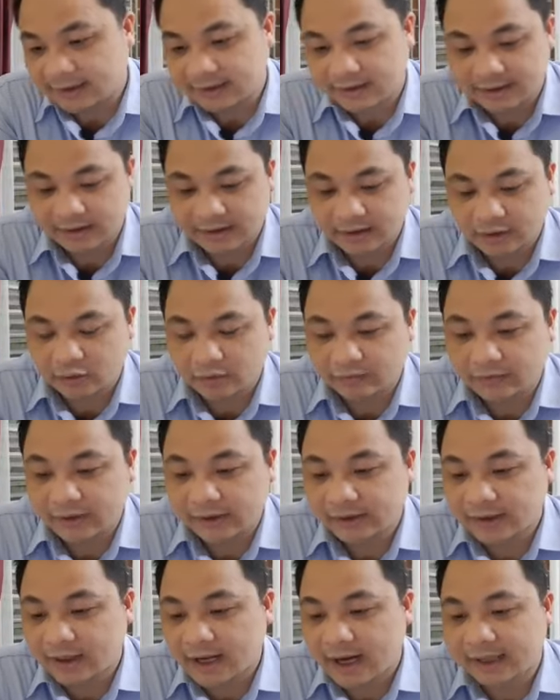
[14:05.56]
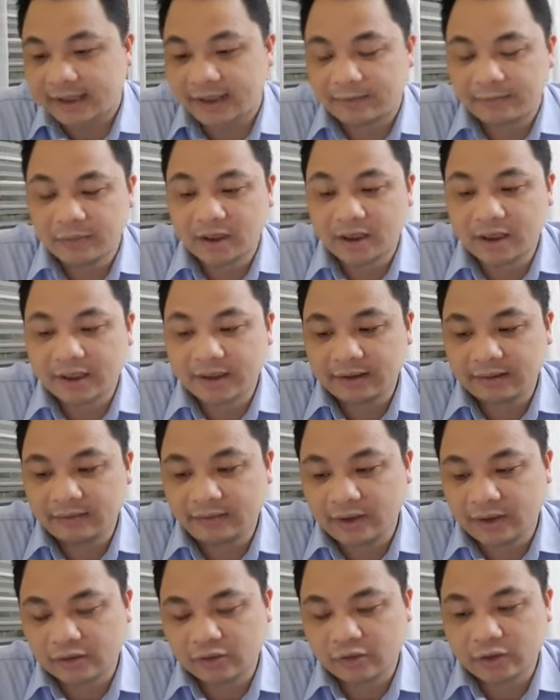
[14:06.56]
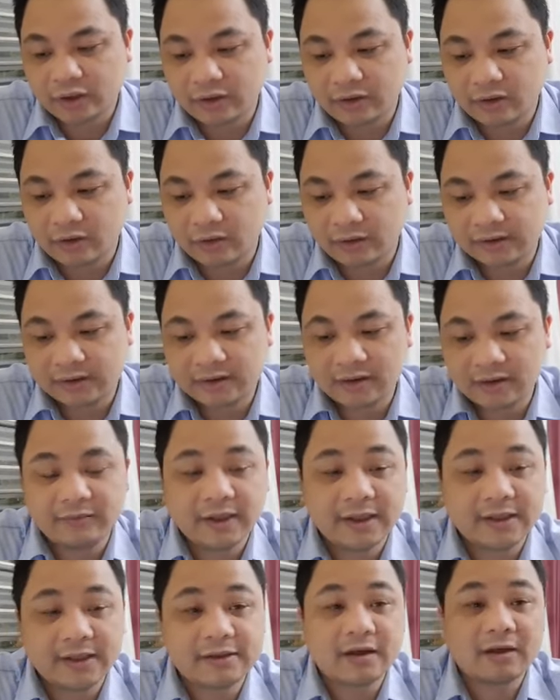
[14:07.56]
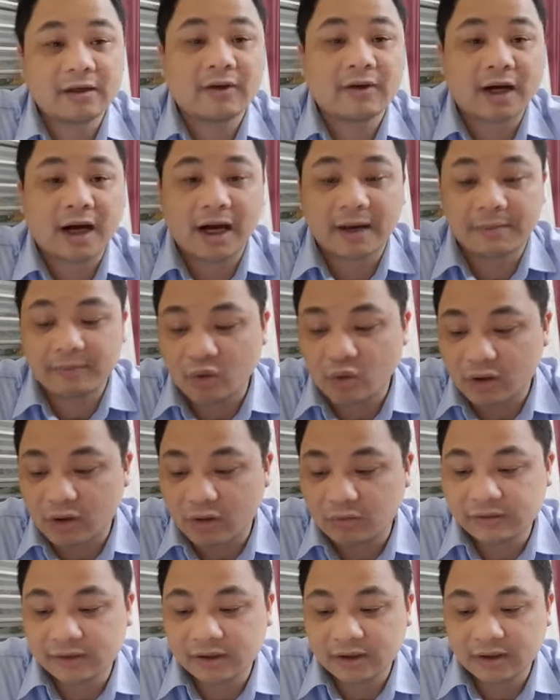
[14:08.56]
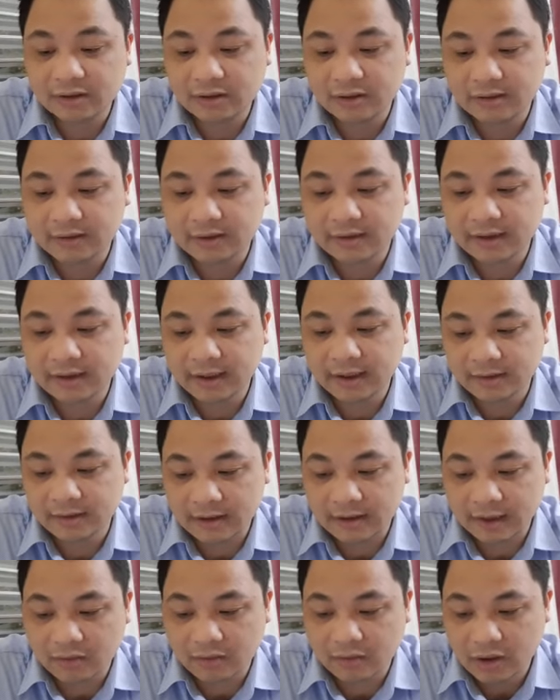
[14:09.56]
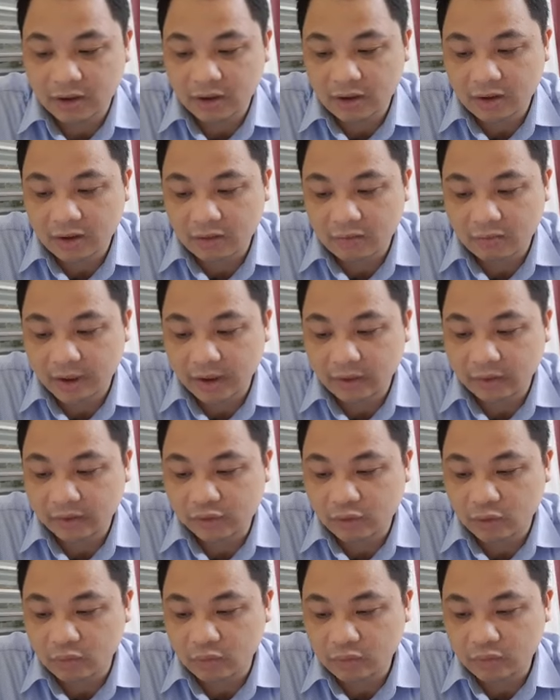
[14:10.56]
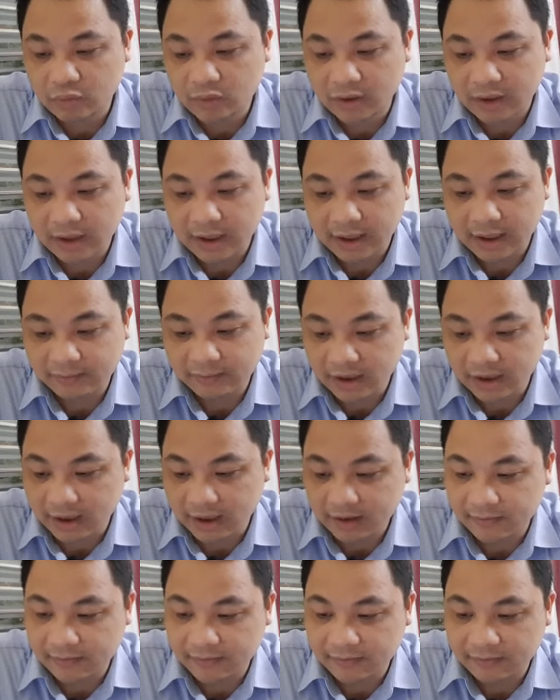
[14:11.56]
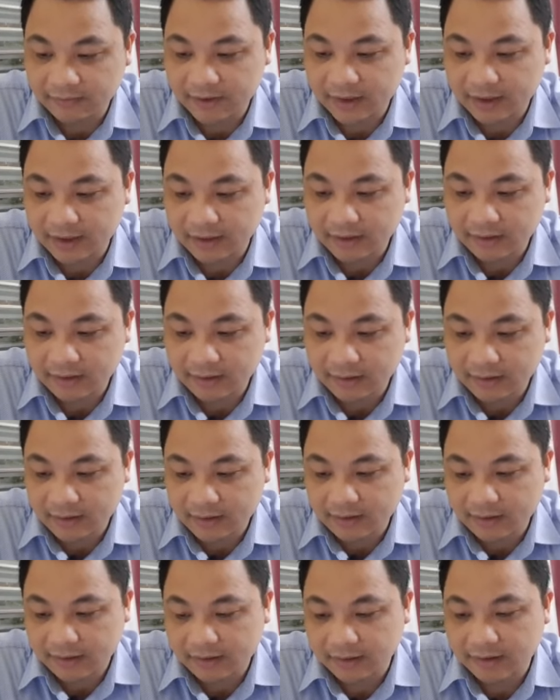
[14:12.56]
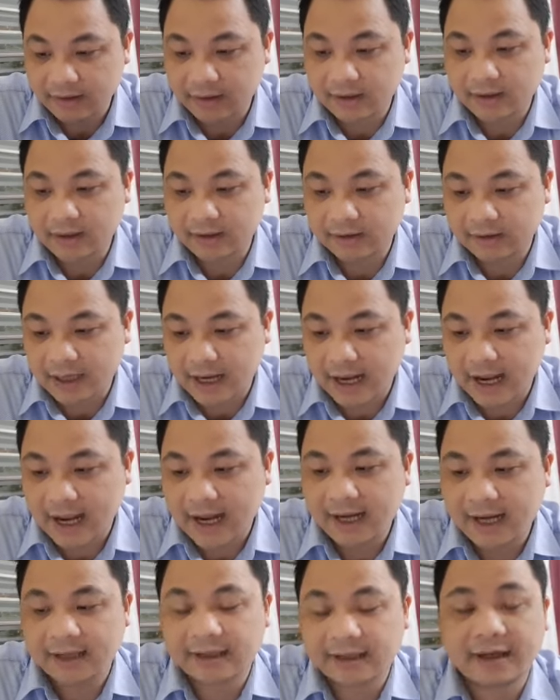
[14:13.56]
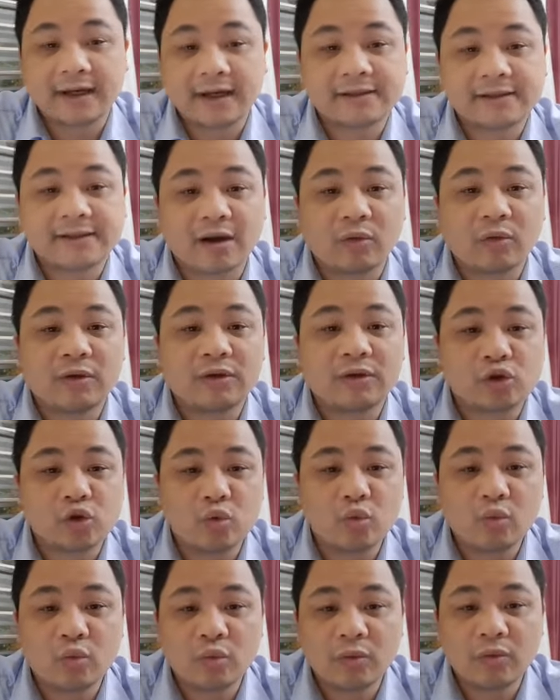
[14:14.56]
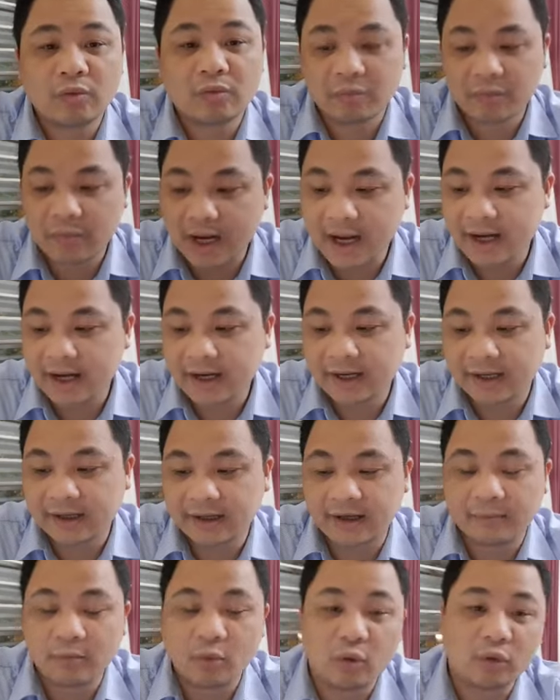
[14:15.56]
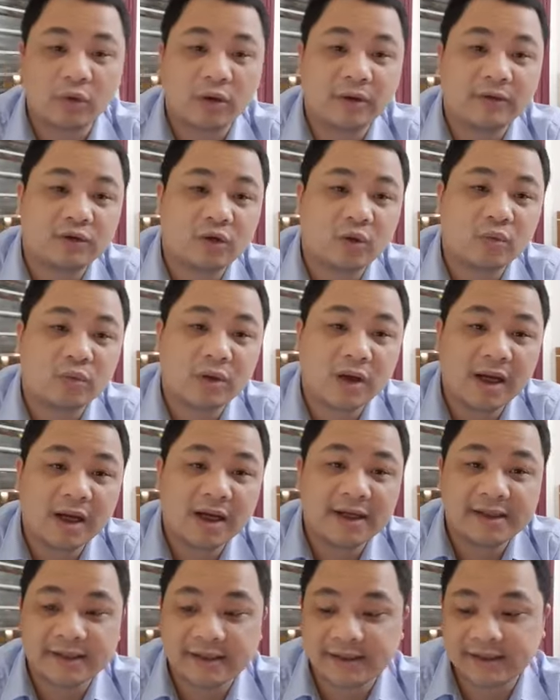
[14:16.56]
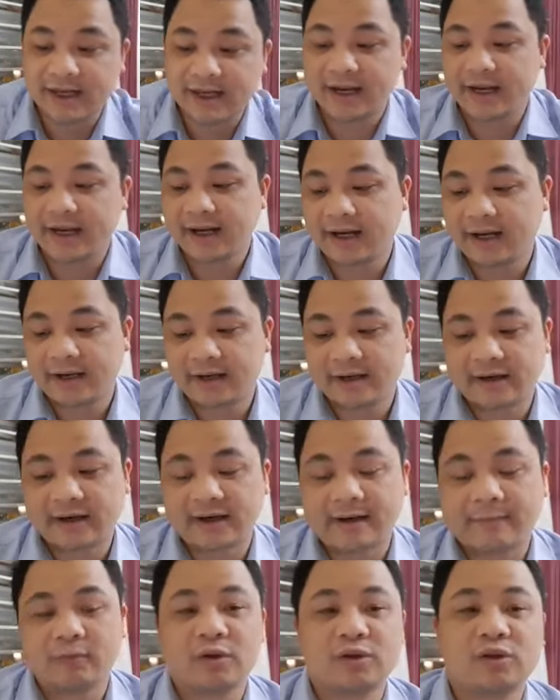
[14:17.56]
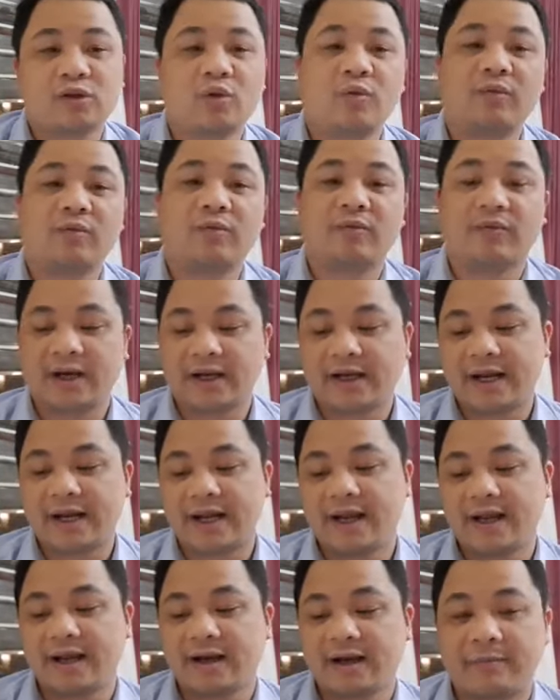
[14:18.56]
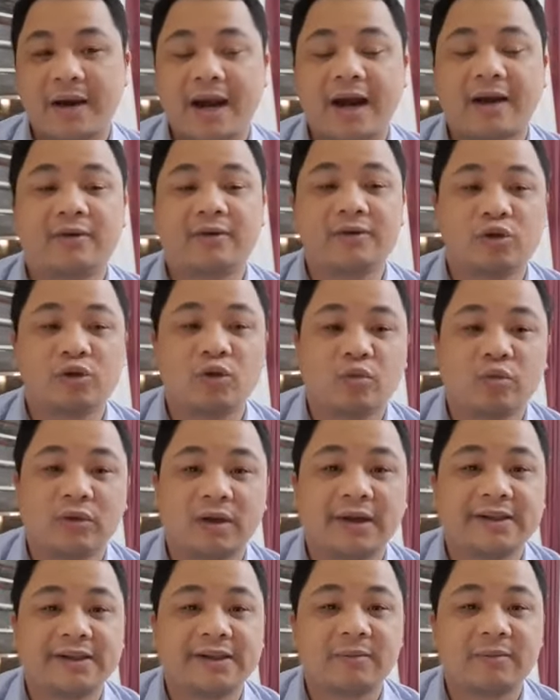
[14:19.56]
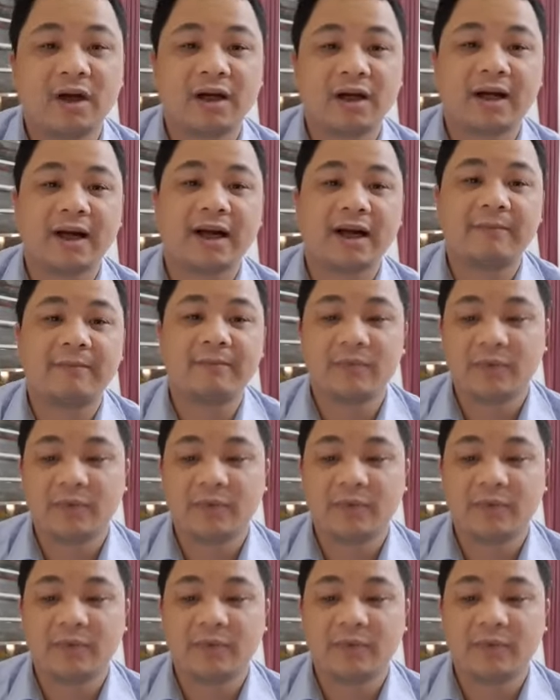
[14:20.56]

Là theo luật viên chức 2 nẻ 10 thì việc chuyển đổi giữa viên chức và cán bộ công chức được thực hiện theo mấy nội dung các em nhé. Vâng. Thì ờ, A là 6 nội dung, B là 4 nội dung, C là 5 nội dung và D là 3 nội dung. Thầy xin mời các em